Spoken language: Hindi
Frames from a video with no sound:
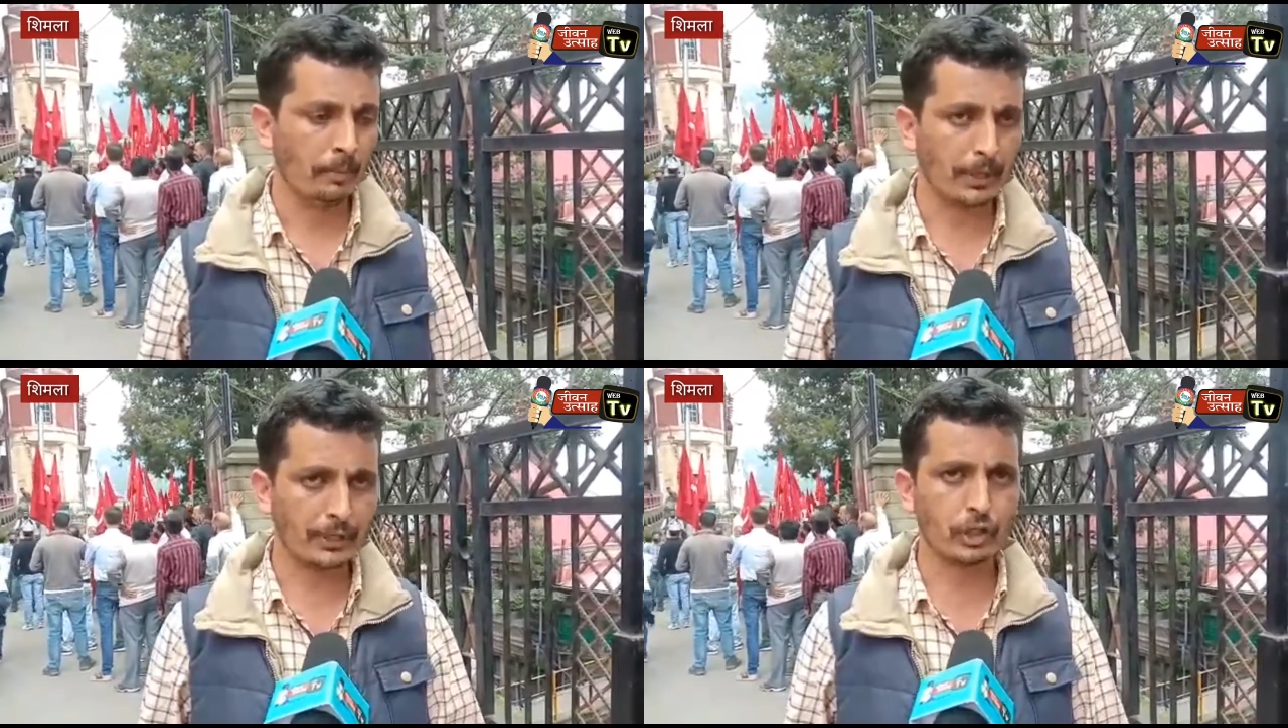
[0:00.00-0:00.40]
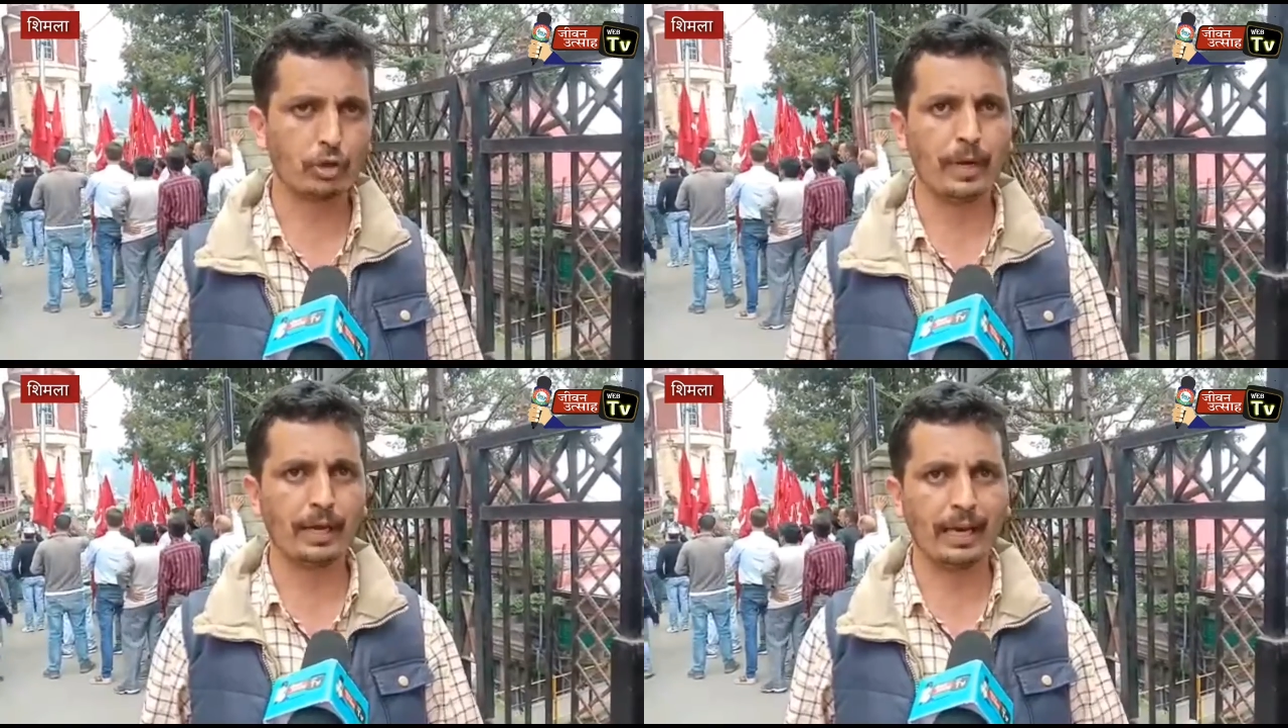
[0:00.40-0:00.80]
पच्चीस
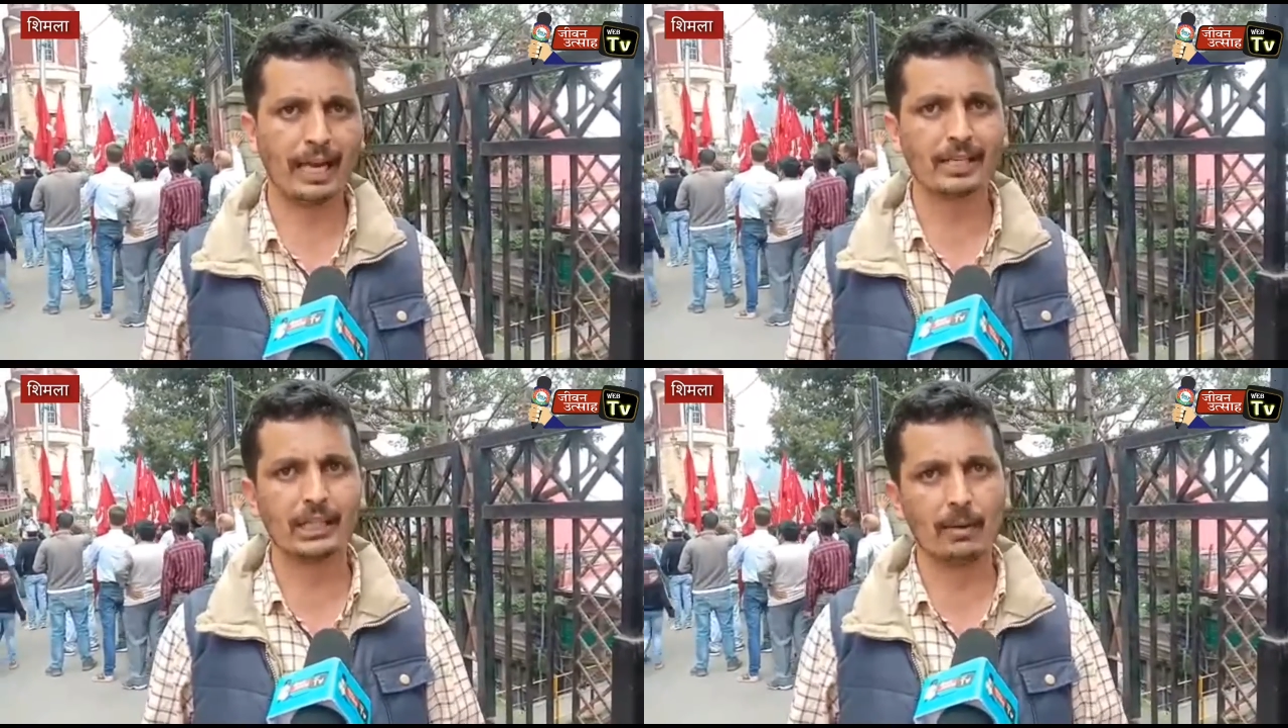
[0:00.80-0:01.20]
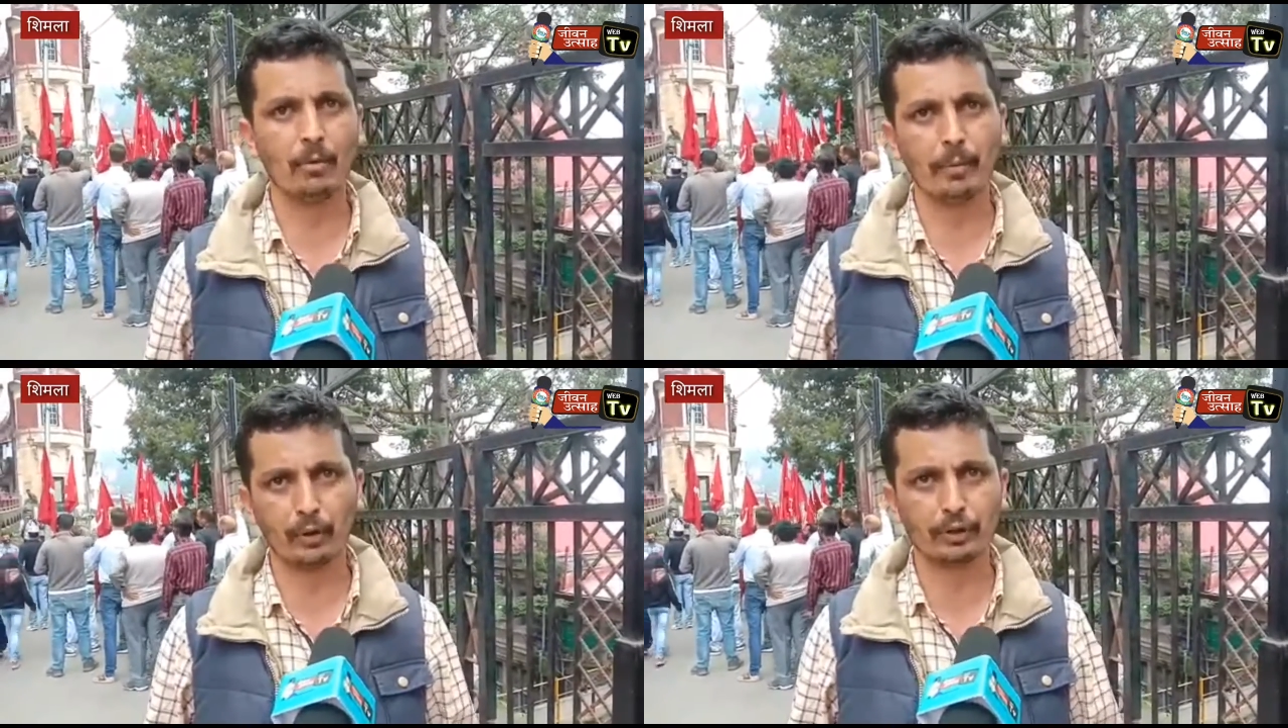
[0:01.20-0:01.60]
रुपये गैस के
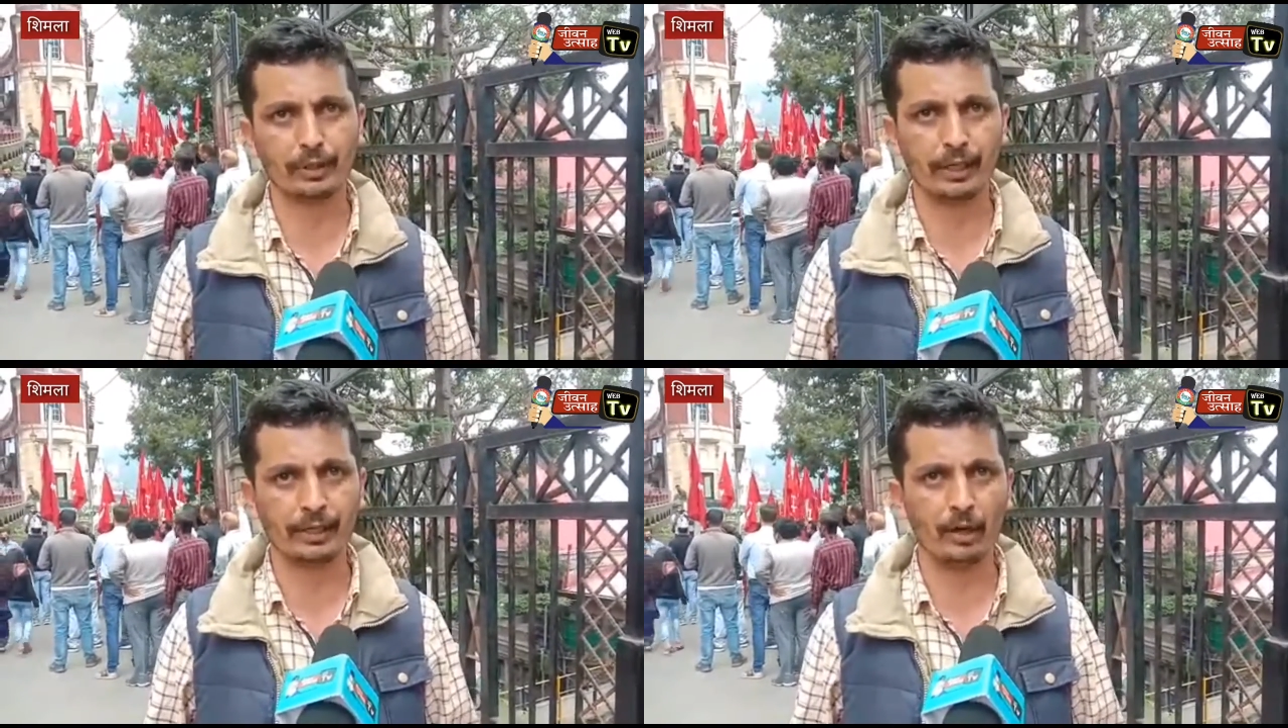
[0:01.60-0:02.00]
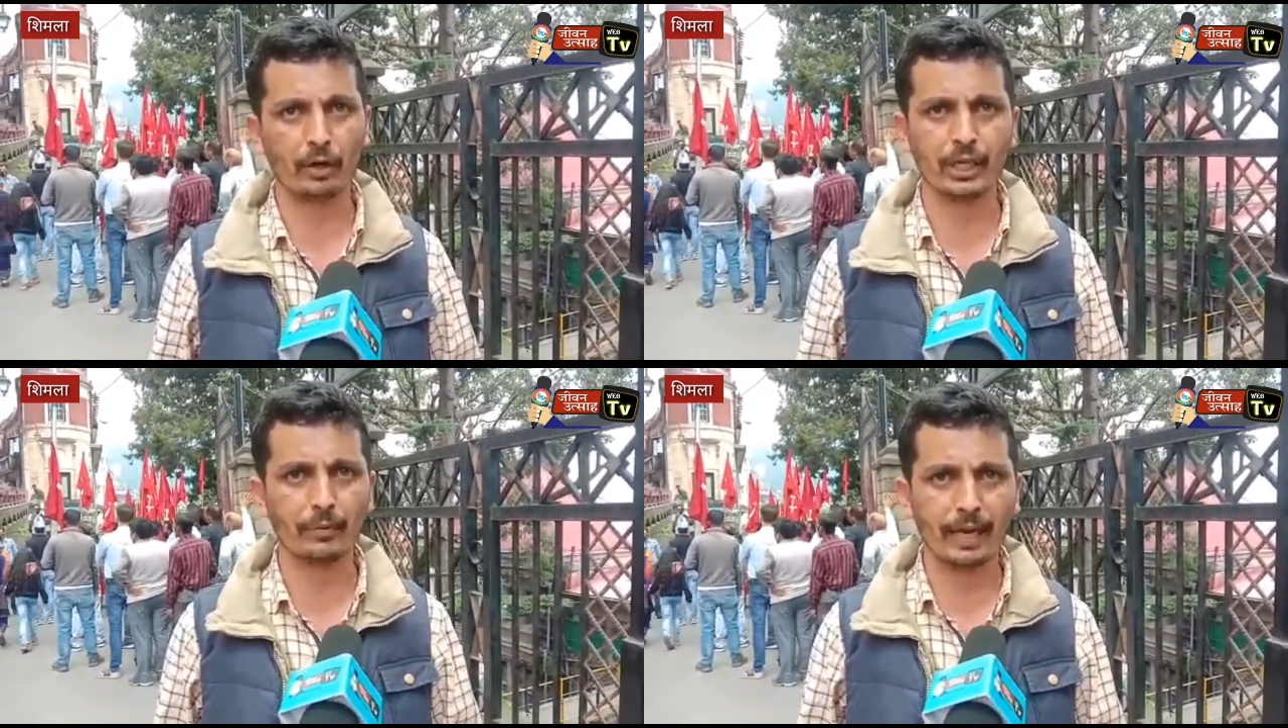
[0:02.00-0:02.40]
दामों में बढ़ोतरी की गई
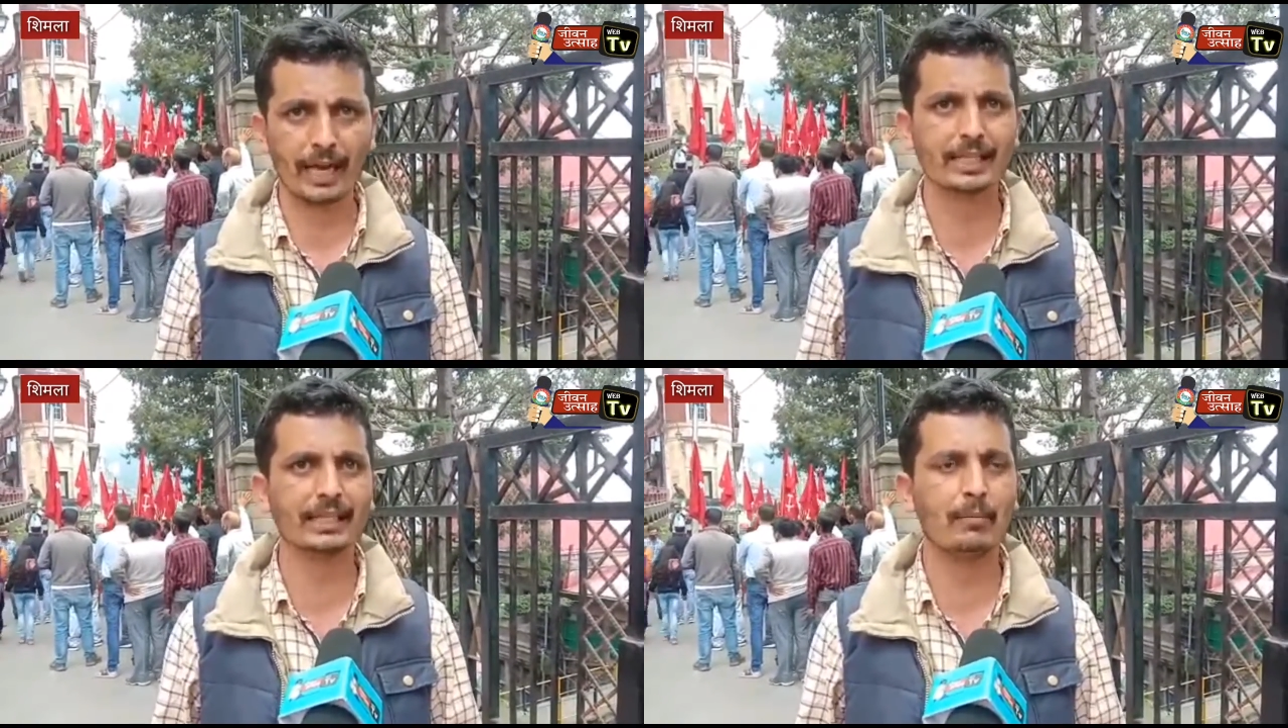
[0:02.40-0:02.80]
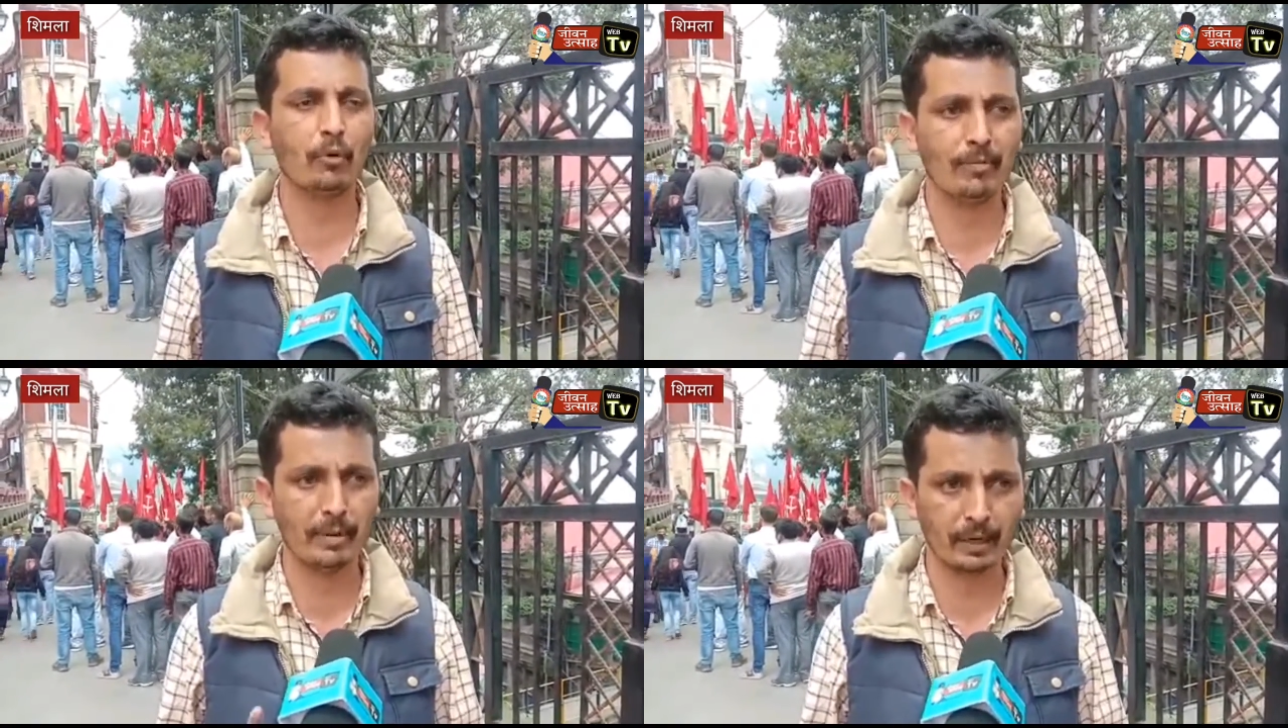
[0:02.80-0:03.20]
और सिर्फ गैस के
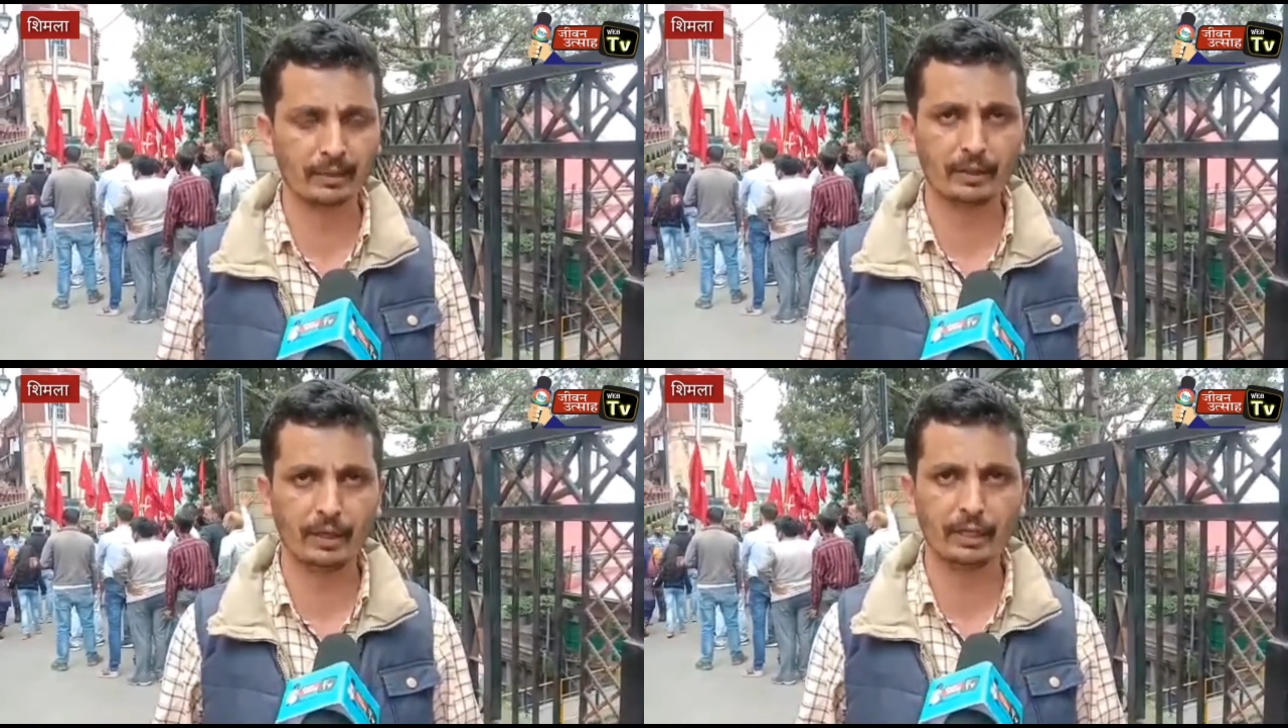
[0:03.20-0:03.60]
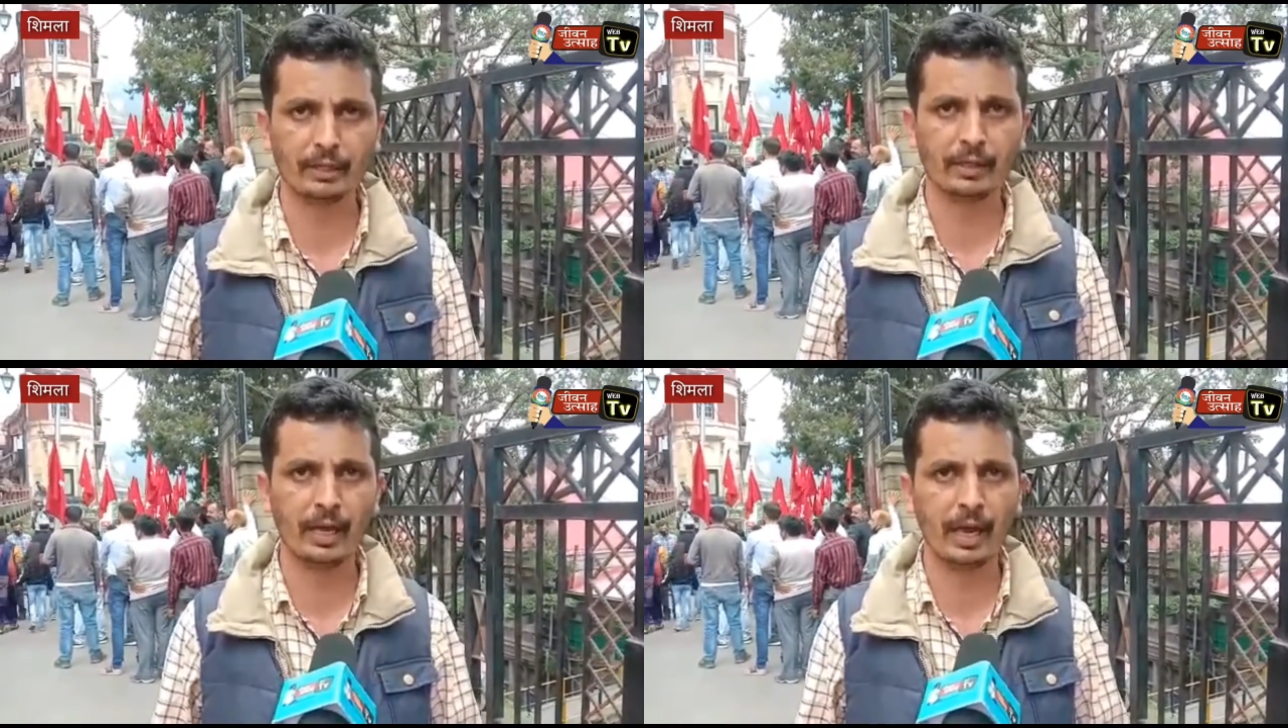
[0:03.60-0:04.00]
दामों में भी बढ़ोतरी नहीं
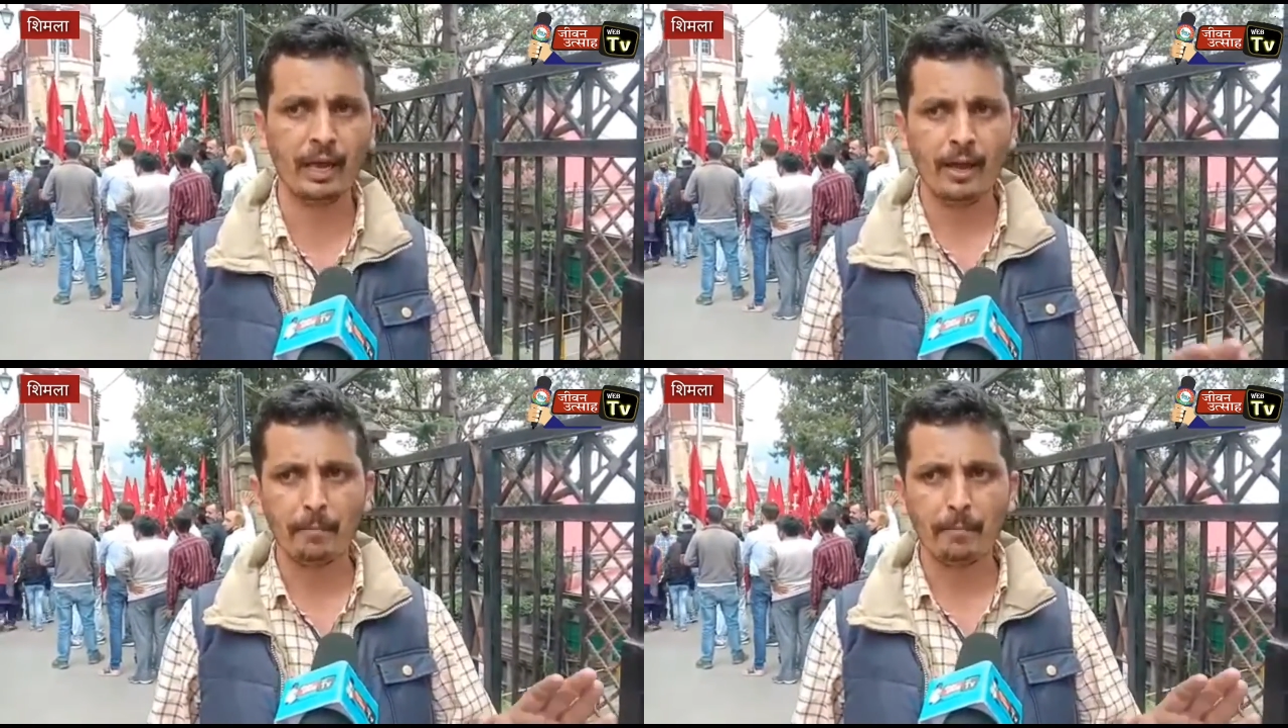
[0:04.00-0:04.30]
की गई है